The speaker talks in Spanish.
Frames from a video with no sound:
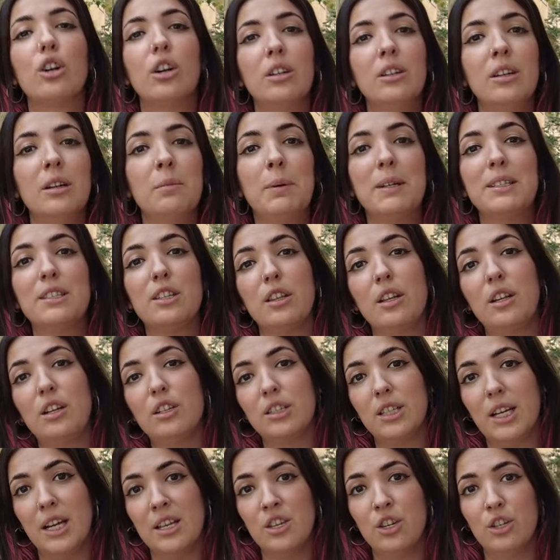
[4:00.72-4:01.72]
Con el paso de
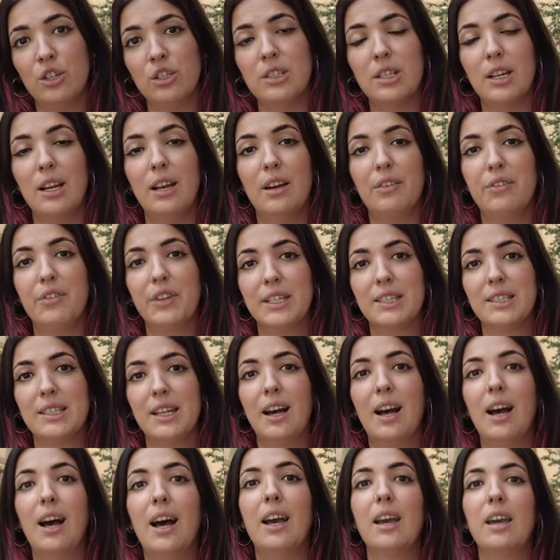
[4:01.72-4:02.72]
los años, la
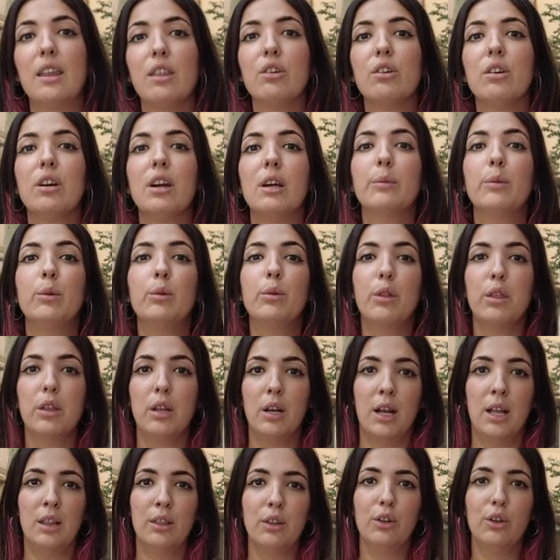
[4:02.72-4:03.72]
fiesta ha ido
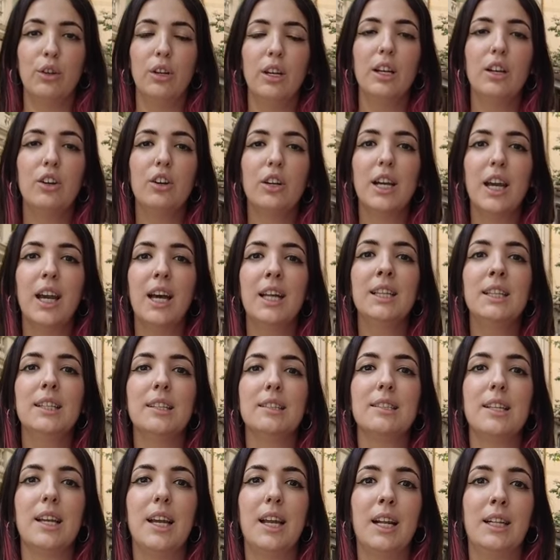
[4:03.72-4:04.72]
evolucionando y lo que
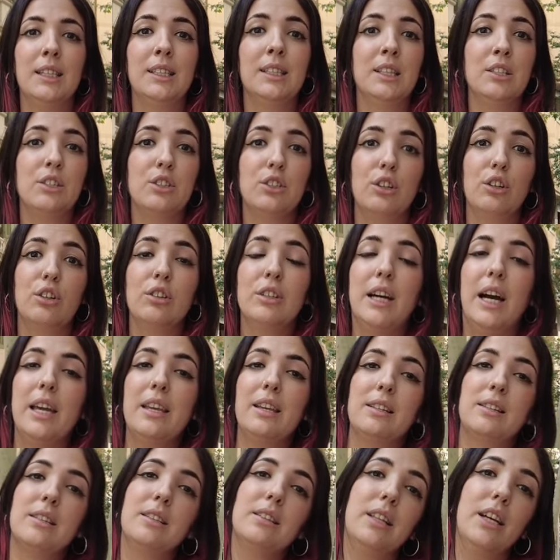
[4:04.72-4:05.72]
antes eran tan solo calles